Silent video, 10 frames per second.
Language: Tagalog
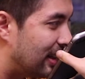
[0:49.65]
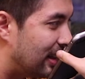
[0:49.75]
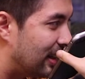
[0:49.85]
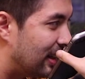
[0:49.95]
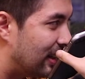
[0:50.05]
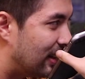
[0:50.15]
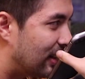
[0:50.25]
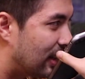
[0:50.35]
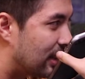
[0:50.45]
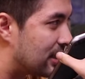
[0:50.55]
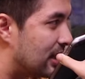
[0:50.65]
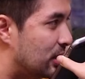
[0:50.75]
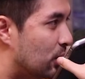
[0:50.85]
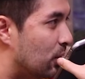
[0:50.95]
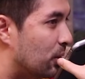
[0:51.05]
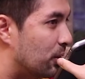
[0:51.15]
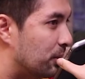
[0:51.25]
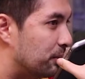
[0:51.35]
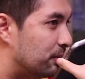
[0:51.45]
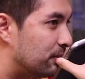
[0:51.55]
Nagano? Casino ko.
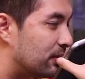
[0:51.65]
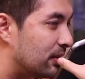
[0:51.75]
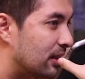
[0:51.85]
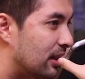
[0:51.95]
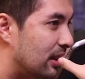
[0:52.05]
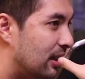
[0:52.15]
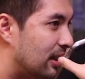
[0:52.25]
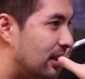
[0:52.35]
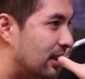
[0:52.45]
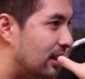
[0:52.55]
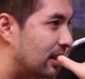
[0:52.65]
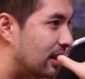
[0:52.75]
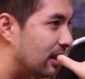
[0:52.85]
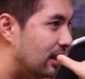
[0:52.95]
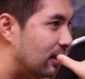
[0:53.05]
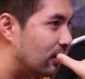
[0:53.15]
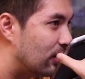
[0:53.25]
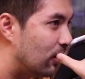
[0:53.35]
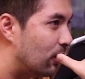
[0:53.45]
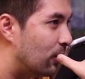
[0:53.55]

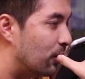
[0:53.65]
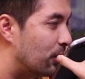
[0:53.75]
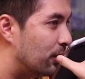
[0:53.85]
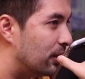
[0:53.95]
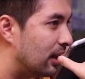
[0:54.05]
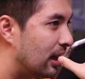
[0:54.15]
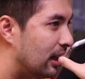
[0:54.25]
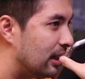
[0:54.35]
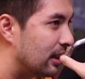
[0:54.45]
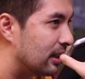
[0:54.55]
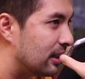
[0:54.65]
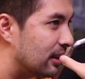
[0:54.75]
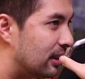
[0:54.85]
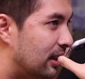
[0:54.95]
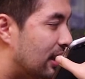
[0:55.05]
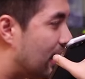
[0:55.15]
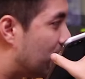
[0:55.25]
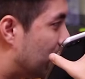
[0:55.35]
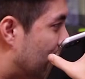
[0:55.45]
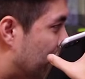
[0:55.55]
Nagkasino? Oo. Oo. Tinry
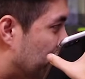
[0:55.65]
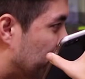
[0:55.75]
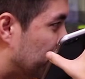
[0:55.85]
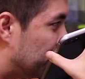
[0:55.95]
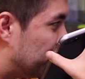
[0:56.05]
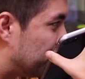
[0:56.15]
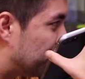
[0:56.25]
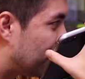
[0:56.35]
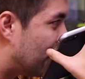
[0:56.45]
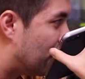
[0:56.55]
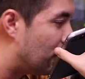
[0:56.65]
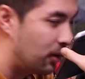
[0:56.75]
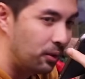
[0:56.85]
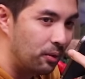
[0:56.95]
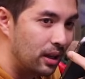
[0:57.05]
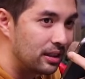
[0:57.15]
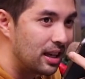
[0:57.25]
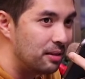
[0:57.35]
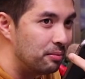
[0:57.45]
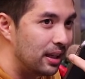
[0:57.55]
ko lang one
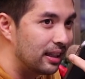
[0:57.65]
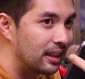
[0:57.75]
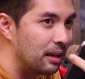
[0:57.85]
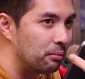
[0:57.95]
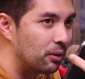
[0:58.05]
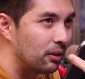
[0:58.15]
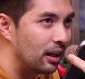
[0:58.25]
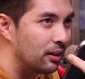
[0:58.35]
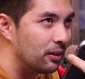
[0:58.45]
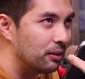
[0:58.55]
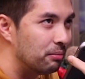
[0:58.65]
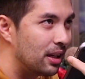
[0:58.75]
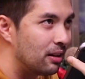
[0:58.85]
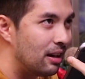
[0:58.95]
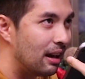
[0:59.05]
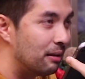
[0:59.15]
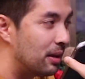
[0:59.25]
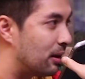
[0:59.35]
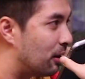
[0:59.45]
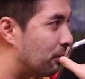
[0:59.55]
time big time kung ano meron na
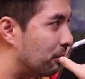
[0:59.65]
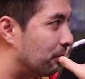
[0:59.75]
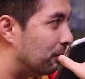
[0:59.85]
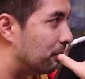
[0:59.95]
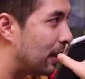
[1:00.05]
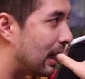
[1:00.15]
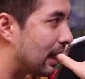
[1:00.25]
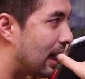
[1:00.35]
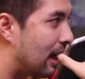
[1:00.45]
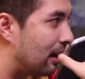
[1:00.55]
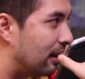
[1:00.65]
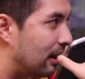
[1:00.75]
meron akong pera